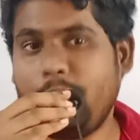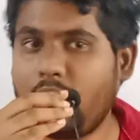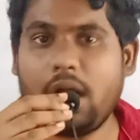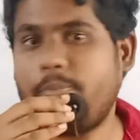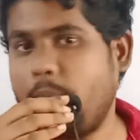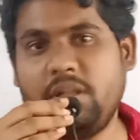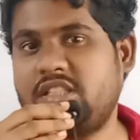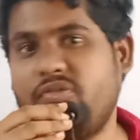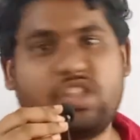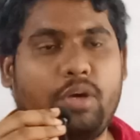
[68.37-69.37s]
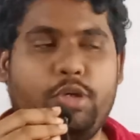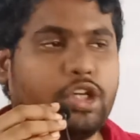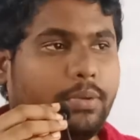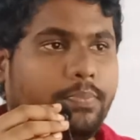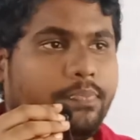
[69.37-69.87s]
தமிழ்நாடு பப்ளிக் சர்வீஸ்
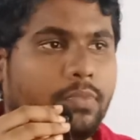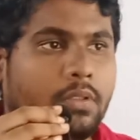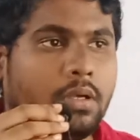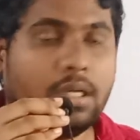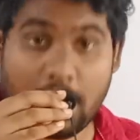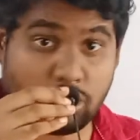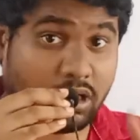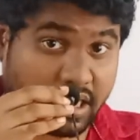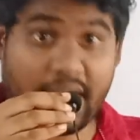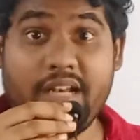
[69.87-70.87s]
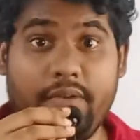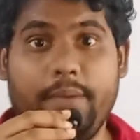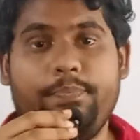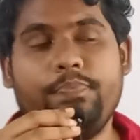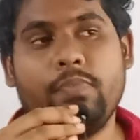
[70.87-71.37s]
கமிஷன் நான் சொல்கிறது ரயில்வே